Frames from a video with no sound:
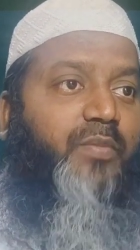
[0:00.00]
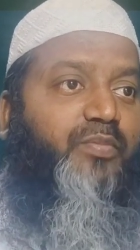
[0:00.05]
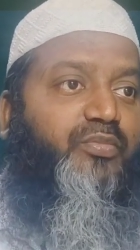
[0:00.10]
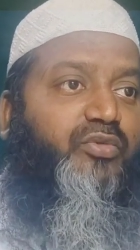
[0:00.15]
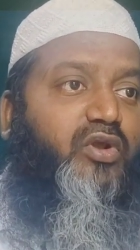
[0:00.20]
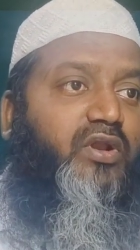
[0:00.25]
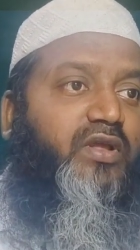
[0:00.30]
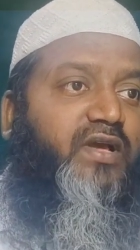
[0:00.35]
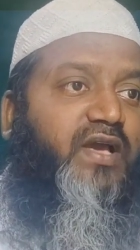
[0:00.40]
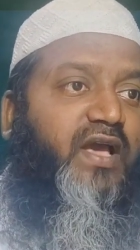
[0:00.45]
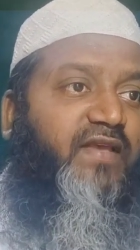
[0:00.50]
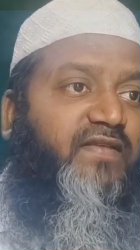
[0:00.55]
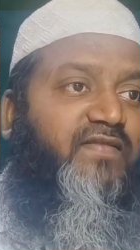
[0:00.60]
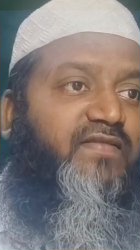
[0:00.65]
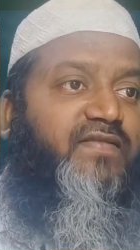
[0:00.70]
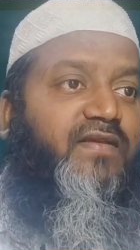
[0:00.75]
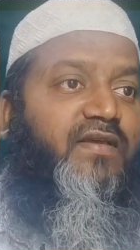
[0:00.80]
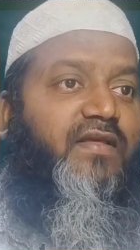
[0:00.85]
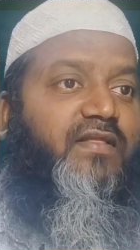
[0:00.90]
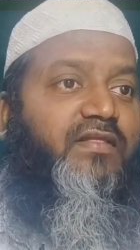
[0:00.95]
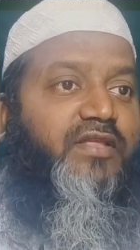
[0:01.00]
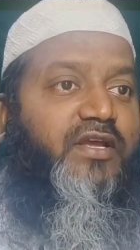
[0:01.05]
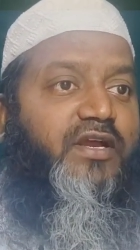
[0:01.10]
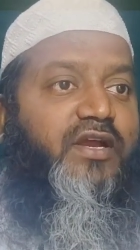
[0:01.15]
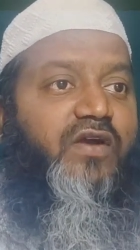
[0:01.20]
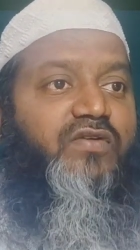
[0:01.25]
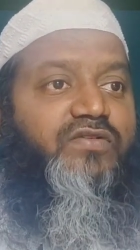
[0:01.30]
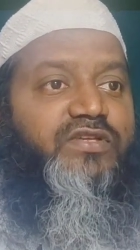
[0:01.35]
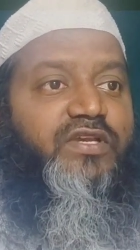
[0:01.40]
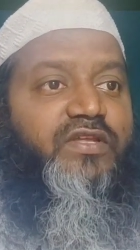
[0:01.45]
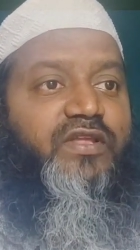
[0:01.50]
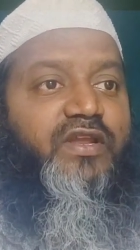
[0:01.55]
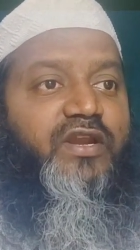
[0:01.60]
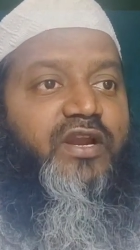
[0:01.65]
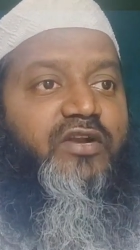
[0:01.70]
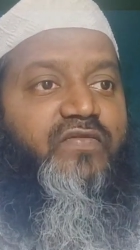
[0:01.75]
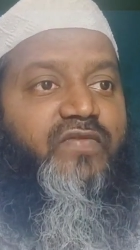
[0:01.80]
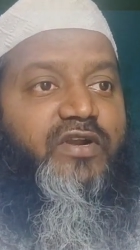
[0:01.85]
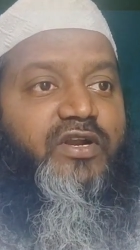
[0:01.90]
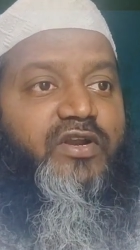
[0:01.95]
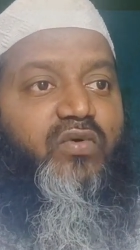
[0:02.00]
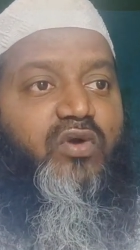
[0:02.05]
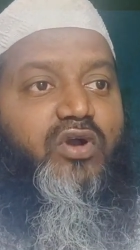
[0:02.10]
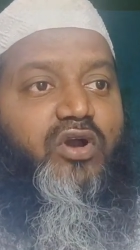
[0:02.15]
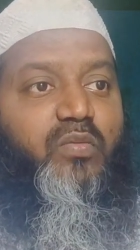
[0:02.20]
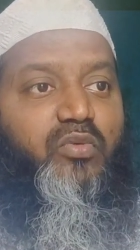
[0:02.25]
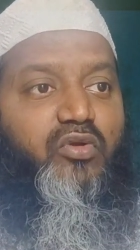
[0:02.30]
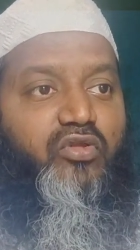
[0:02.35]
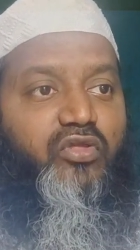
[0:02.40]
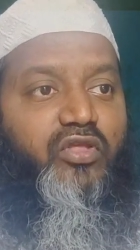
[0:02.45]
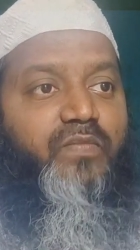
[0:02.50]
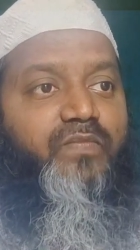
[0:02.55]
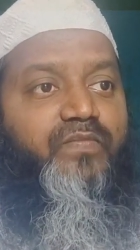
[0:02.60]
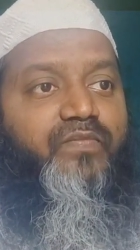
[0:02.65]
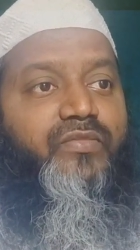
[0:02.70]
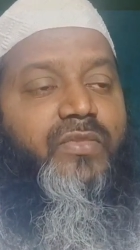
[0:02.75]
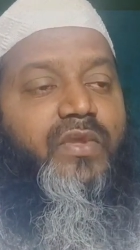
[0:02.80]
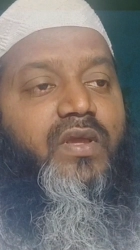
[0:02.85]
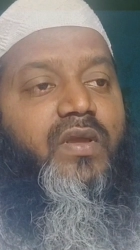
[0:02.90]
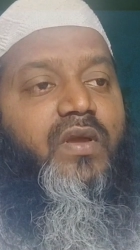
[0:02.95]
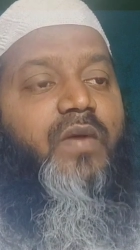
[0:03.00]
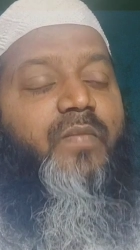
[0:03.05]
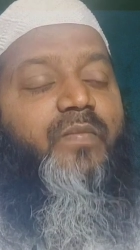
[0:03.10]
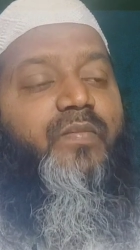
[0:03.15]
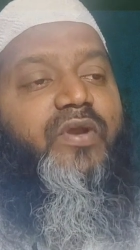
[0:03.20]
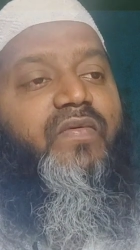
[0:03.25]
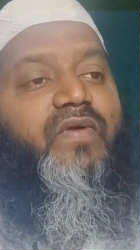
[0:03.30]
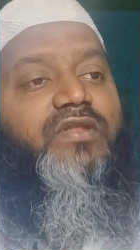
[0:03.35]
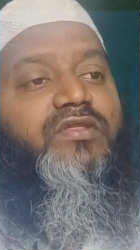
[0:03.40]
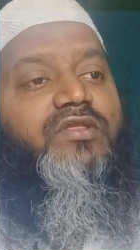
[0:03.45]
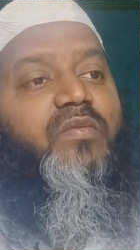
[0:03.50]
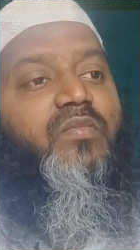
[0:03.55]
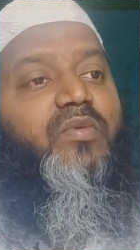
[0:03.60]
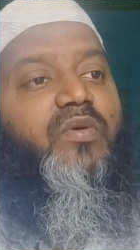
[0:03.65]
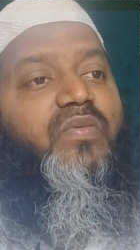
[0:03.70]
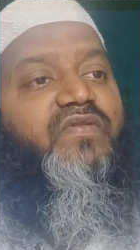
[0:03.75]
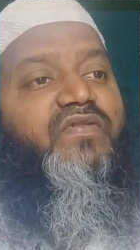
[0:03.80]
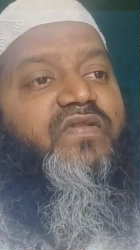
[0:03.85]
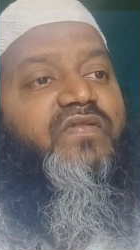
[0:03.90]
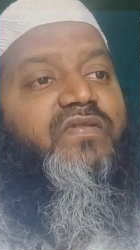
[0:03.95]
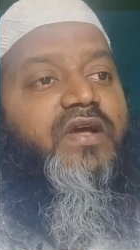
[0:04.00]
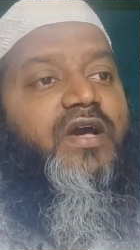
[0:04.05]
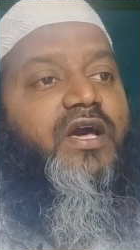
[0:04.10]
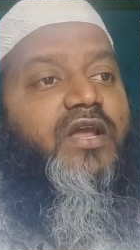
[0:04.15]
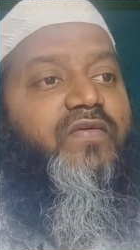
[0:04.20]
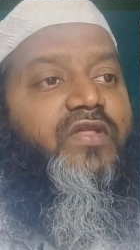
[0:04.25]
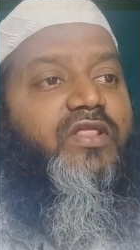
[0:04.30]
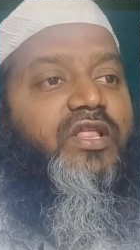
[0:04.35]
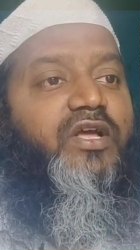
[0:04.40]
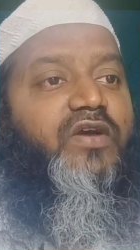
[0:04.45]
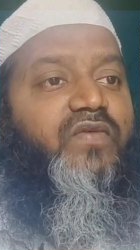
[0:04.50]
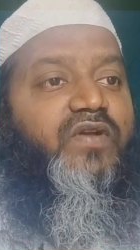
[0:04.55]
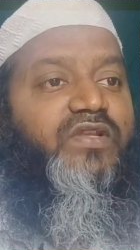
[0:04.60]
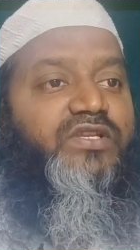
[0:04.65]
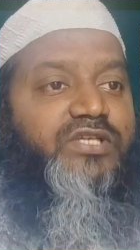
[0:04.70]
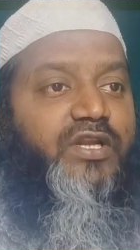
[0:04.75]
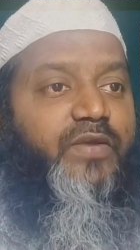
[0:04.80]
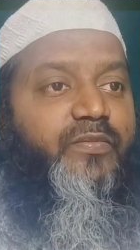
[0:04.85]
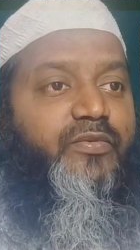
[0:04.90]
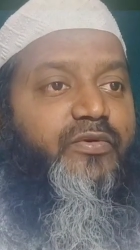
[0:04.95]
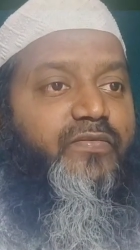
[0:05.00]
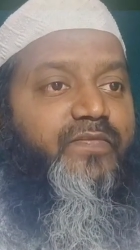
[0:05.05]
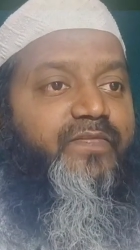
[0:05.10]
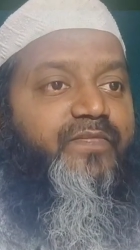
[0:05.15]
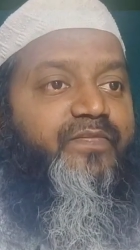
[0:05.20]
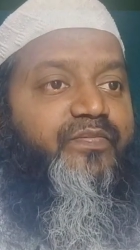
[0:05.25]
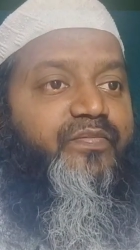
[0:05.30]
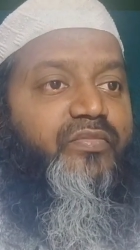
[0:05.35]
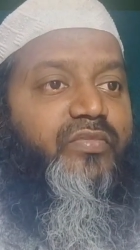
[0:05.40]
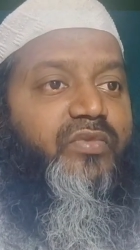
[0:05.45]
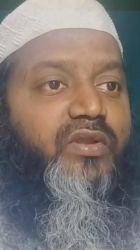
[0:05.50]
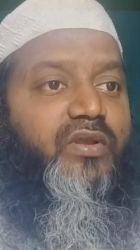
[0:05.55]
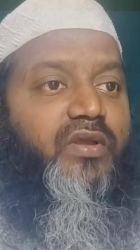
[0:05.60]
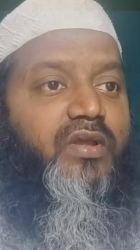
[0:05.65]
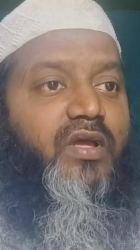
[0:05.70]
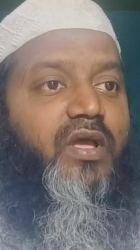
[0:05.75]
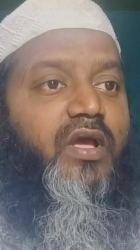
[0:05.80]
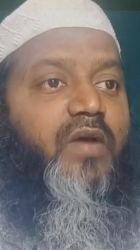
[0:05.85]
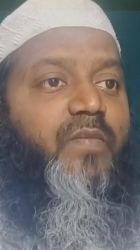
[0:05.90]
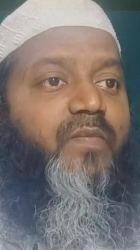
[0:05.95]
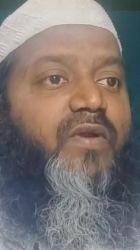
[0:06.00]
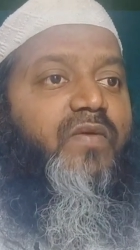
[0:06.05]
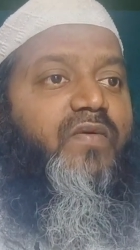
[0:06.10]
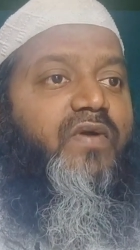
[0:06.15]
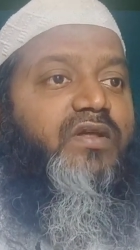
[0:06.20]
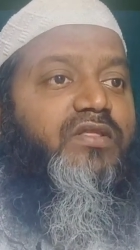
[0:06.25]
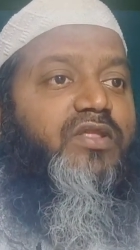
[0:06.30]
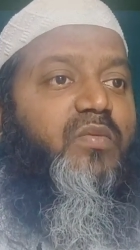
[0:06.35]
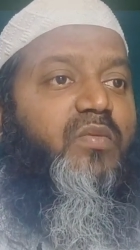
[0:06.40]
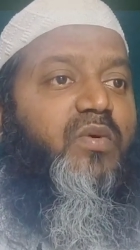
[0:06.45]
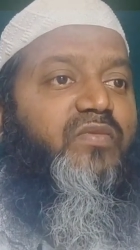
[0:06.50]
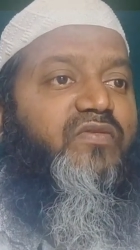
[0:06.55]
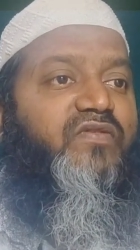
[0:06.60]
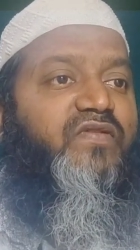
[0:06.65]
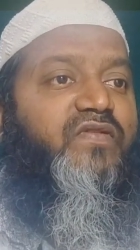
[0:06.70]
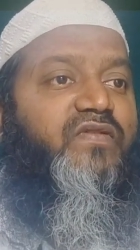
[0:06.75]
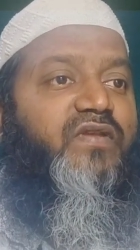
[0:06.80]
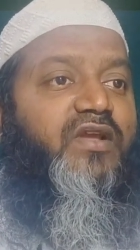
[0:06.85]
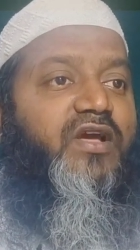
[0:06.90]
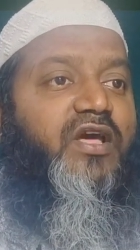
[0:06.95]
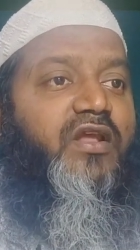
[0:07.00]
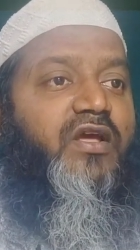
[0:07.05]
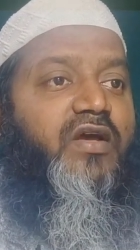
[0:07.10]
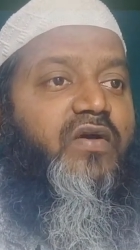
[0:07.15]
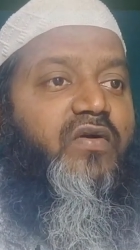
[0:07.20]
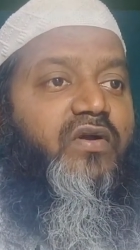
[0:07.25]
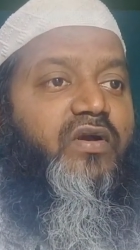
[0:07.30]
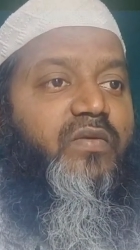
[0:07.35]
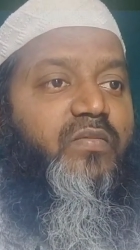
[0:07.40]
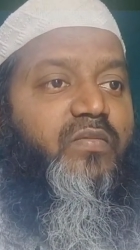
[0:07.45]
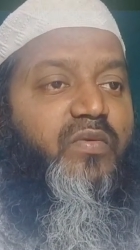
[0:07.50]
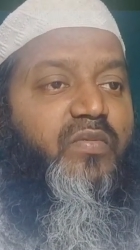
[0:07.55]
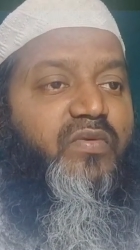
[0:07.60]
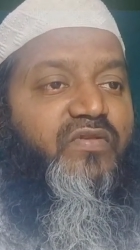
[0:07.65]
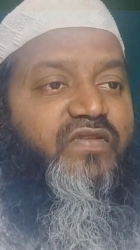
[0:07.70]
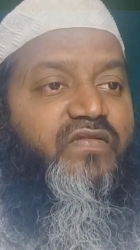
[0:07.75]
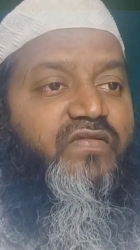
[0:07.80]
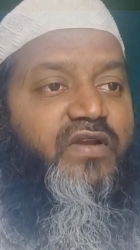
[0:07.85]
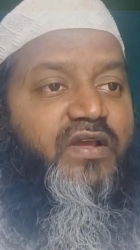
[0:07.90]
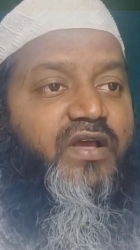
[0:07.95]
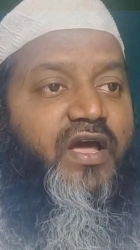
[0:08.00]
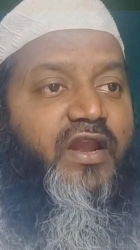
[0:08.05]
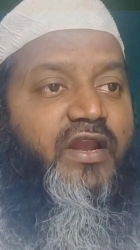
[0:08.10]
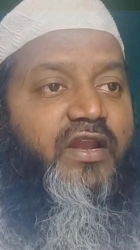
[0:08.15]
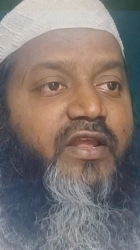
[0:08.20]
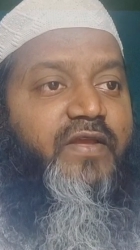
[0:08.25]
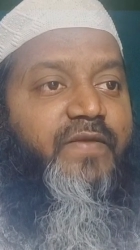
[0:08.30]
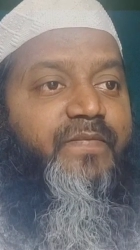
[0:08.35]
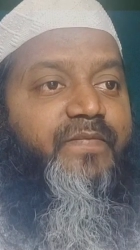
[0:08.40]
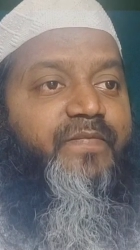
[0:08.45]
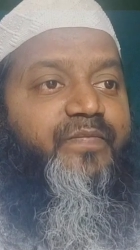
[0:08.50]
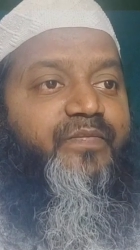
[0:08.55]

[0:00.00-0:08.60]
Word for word: అబ్దుల్ ఖైస్ తెగకు చెందినటువంటి ఒక బృందం ప్రవక్త మొహమ్మద్ సుస్లం గారి వద్దకు వచ్చినప్పుడు ప్రవక్త మొహమ్మద్ సుస్లం గారు మొహమ్మద్ సుస్లం గారిని